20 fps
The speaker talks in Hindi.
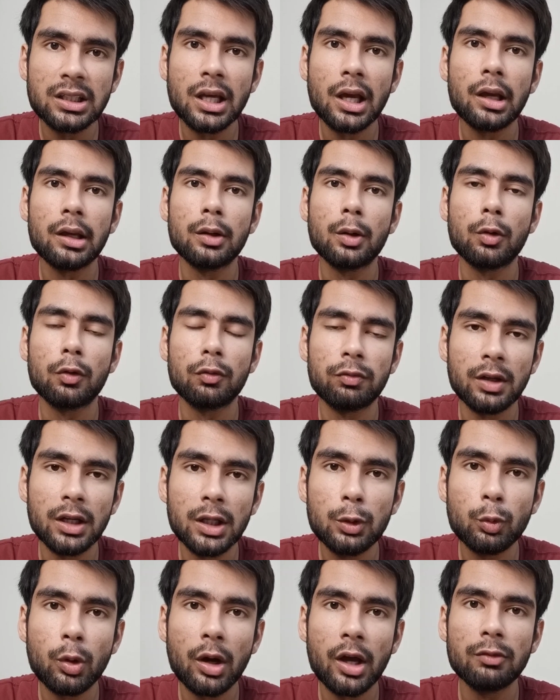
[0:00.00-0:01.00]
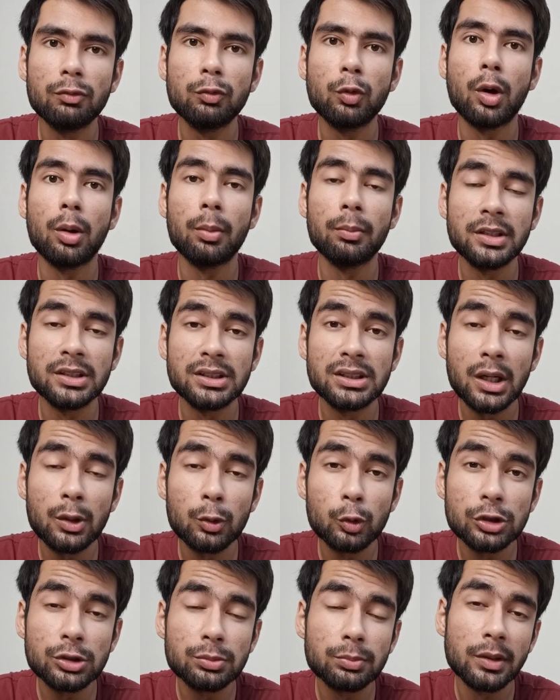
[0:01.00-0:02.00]
किया है और फेल हुआ है वो हमेशा
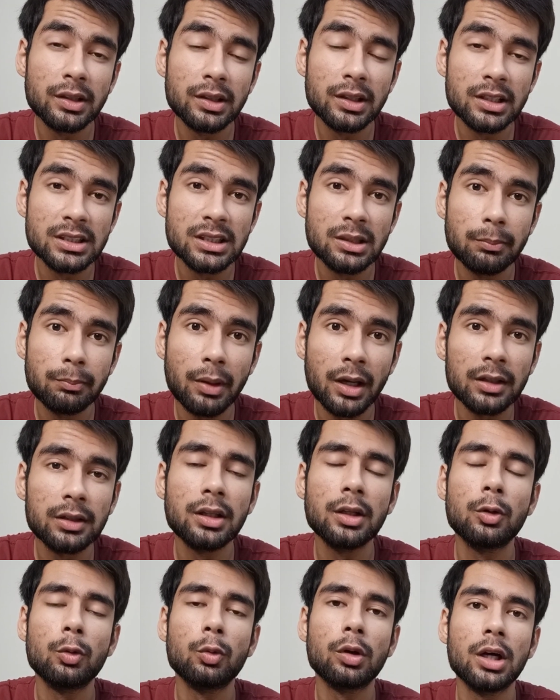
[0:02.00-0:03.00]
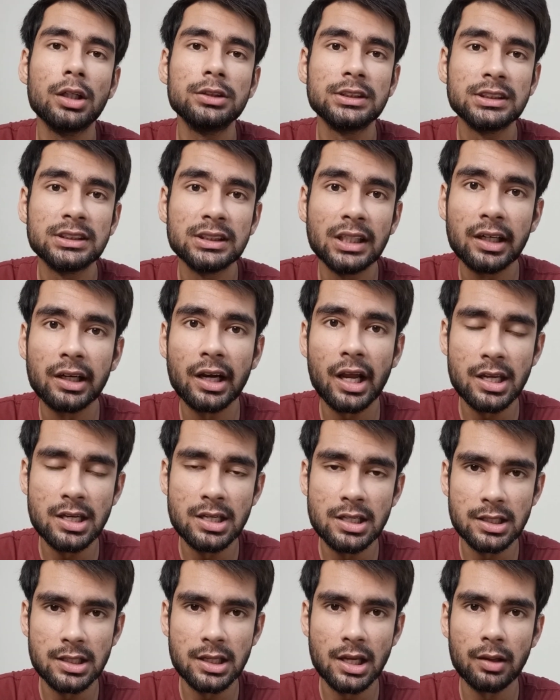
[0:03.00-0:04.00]
उस बंदे से बेहतर होगा जिसने ट्राई
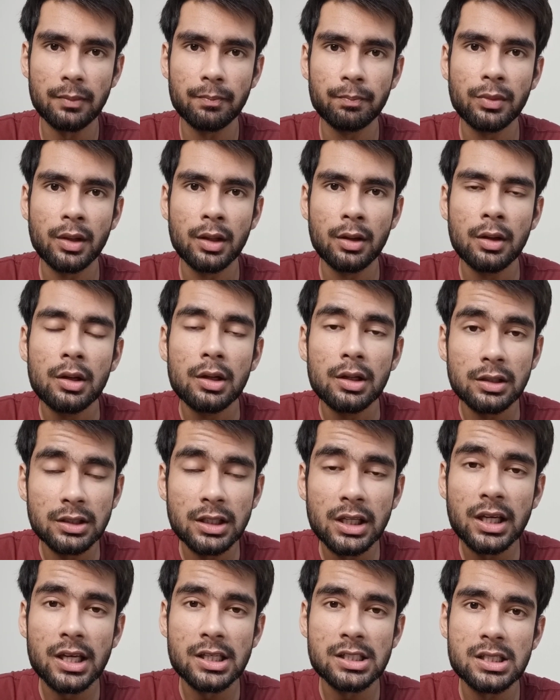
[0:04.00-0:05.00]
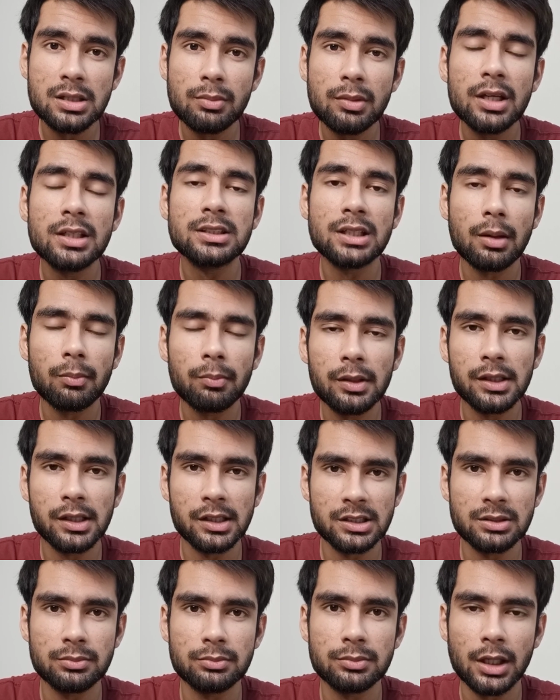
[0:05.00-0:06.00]
नहीं किया ये कैसे मैं एग्जांपल
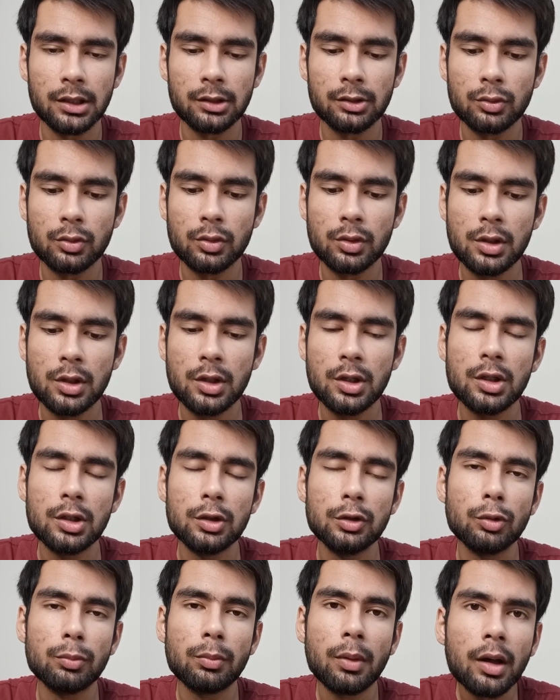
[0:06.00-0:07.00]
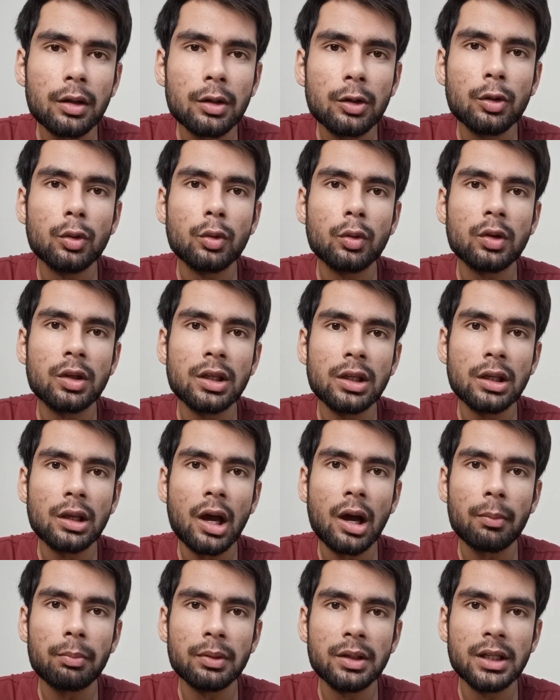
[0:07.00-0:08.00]
देकर समझाता हूँ तो मान लो कि
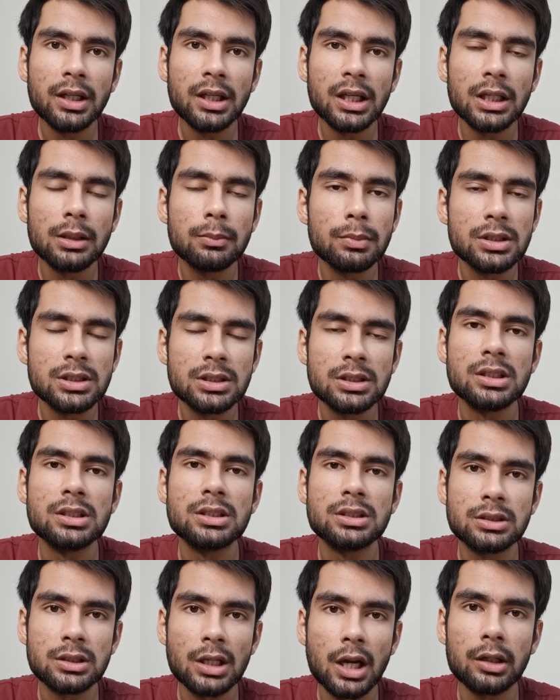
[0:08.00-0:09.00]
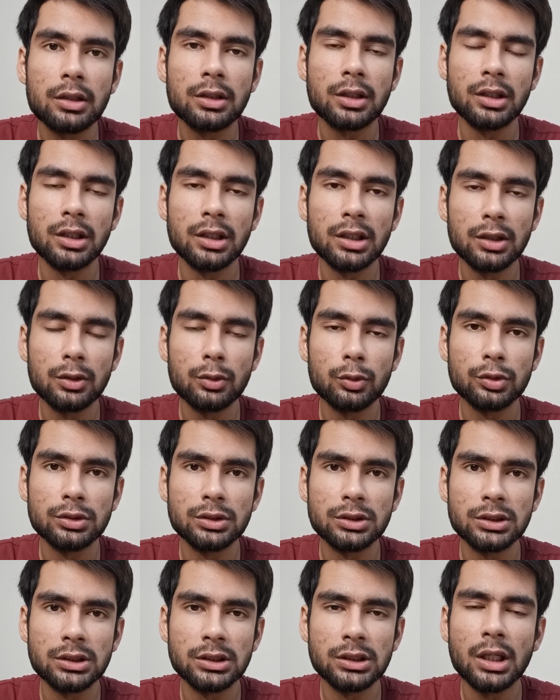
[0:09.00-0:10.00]
आपने एक बिज़नेस स्टार्ट करने की
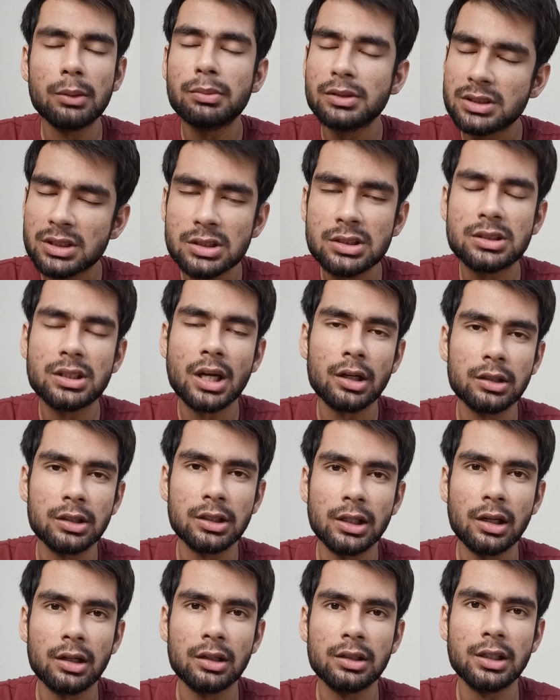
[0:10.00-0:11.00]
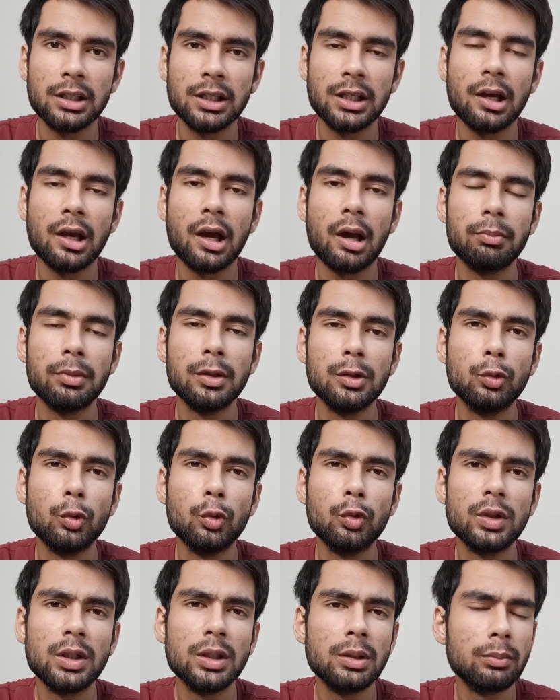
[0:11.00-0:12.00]
कोशिश की या बिज़नेस स्टार्ट किया ठीक है आपने
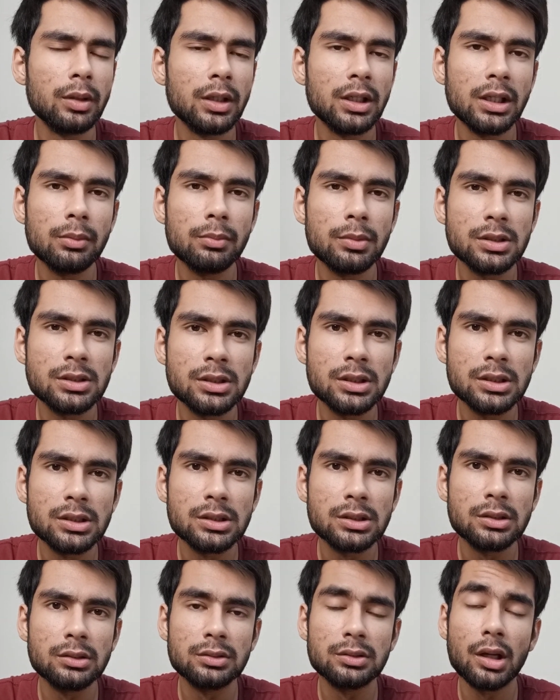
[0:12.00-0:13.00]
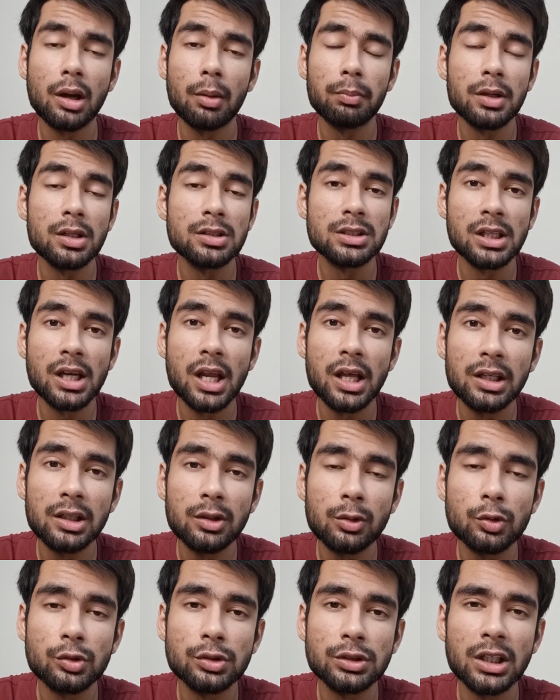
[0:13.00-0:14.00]
दो तीन महीने बिज़नेस अपना चलाने
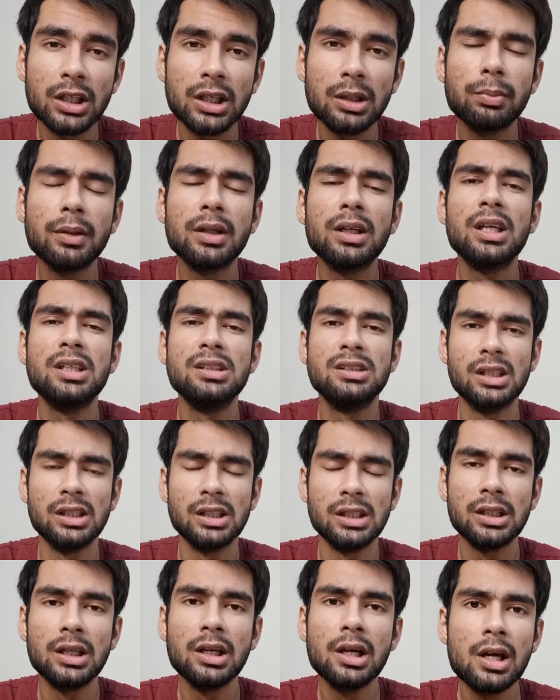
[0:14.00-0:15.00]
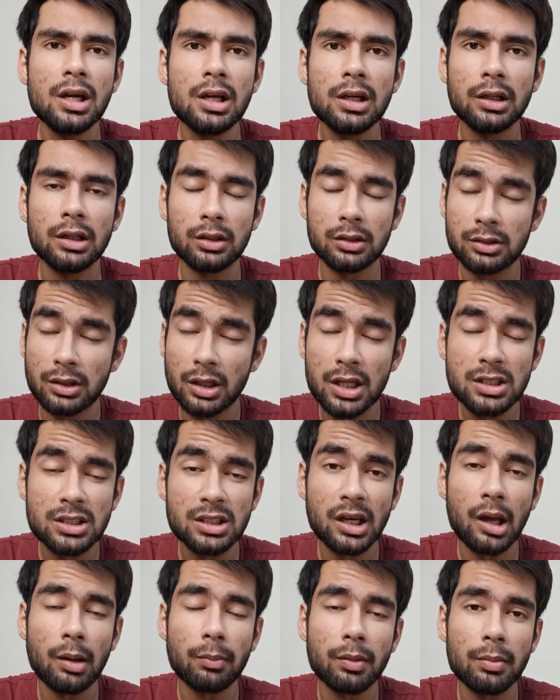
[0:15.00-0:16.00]
की कोशिश करी पर नहीं चली नहीं
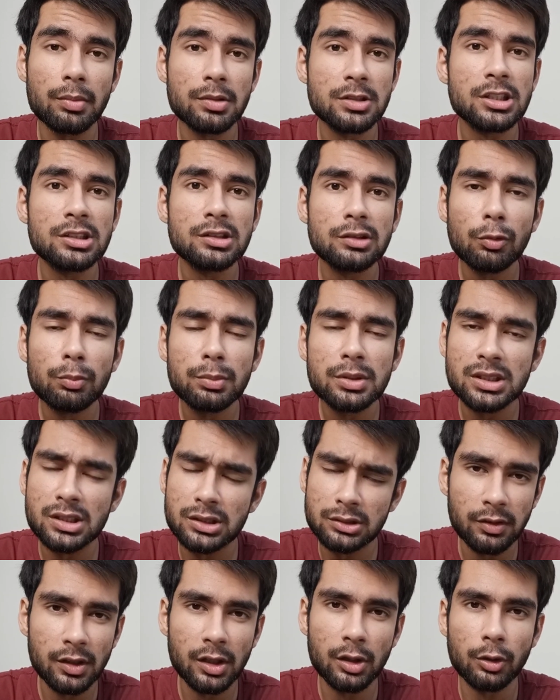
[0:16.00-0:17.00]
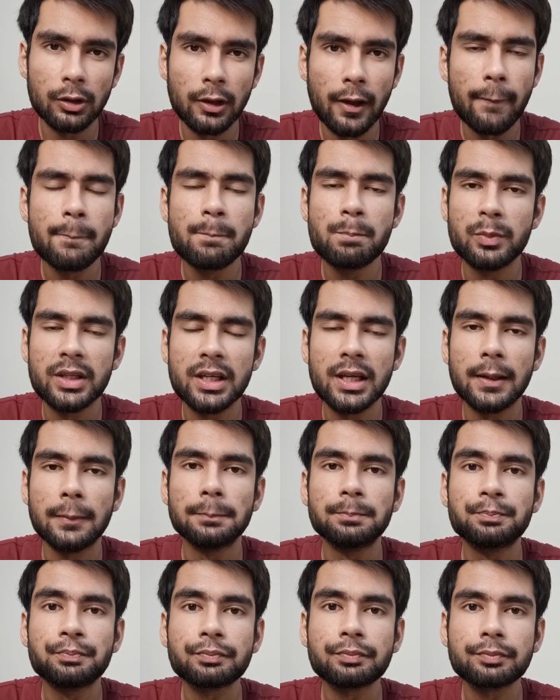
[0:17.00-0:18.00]
चला आपका बिज़नेस वो बिज़नेस फेल हो गया ठीक
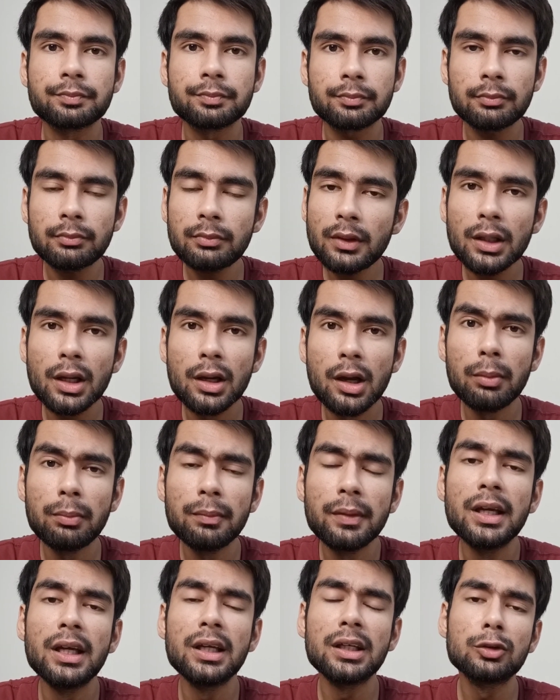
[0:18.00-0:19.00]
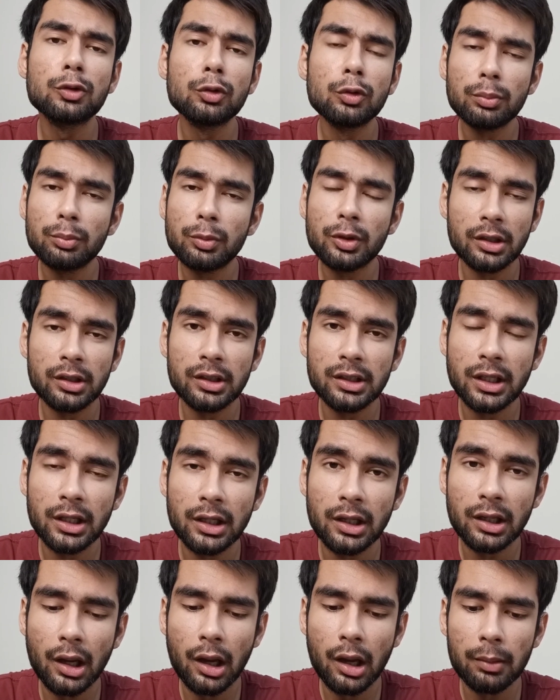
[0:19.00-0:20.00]
है अब एक तो
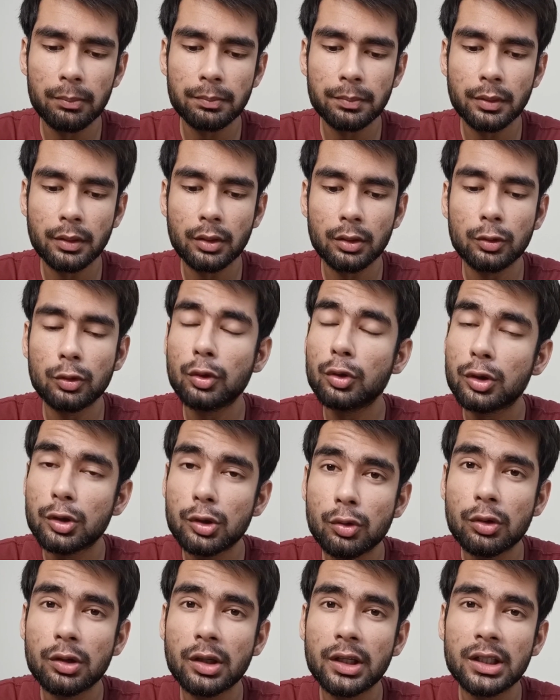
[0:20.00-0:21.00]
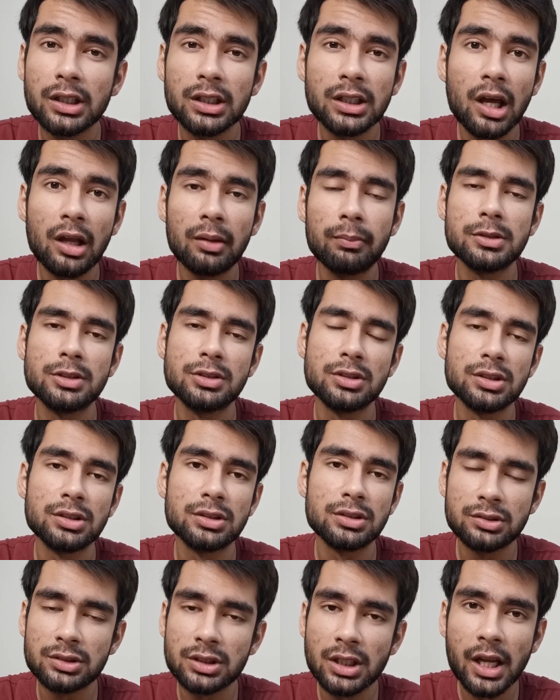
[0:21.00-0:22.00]
ये आप दुखी हो गए कि यार
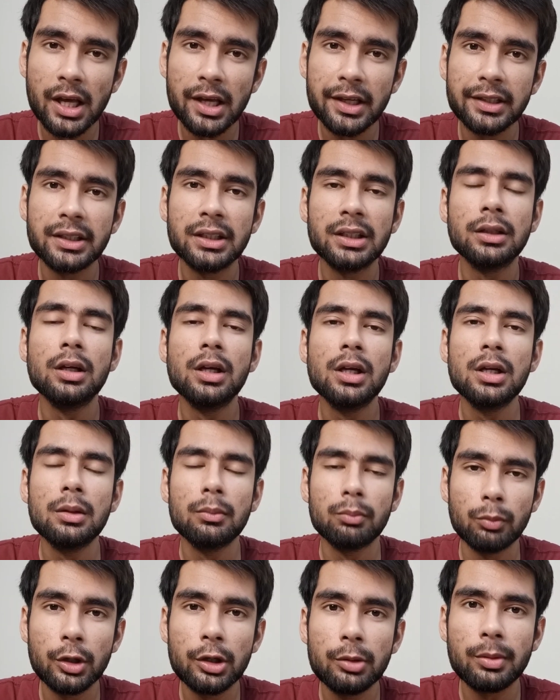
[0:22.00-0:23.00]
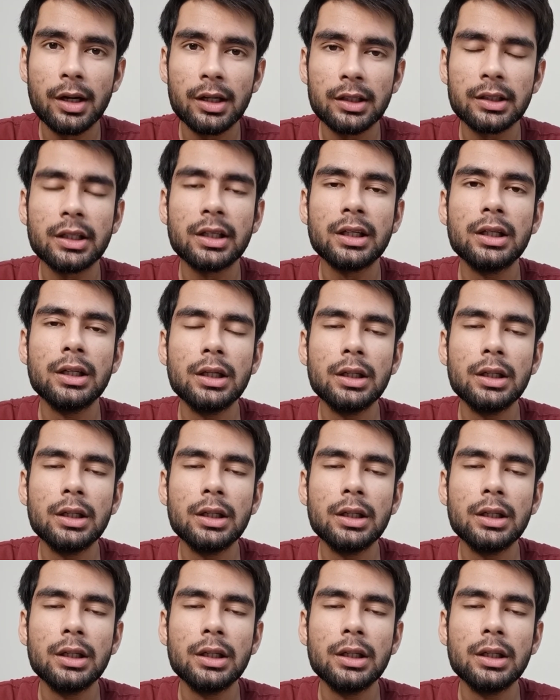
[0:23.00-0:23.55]
बिज़नेस चला नहीं बुरी बात है